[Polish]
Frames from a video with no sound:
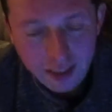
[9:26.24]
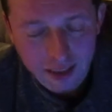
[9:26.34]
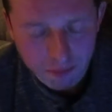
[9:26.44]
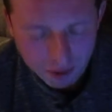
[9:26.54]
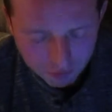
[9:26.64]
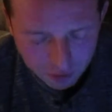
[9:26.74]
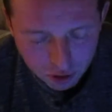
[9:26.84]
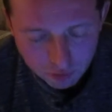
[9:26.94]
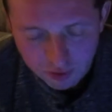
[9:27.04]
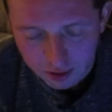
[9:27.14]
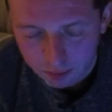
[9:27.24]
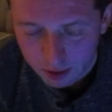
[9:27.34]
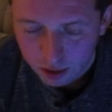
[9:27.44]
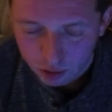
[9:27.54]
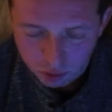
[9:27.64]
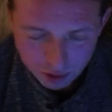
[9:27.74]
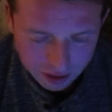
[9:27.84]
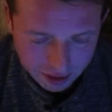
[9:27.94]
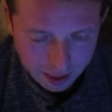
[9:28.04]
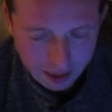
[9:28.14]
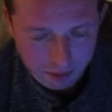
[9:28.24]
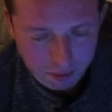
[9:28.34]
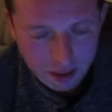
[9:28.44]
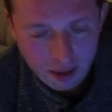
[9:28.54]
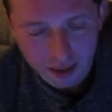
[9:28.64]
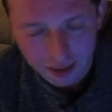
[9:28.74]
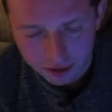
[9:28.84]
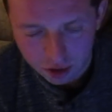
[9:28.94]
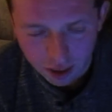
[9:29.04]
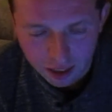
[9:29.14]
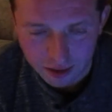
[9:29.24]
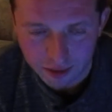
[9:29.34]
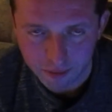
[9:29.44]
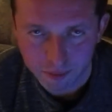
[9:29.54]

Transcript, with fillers: Jest prawicowcem, który jest gejem i jest czarny.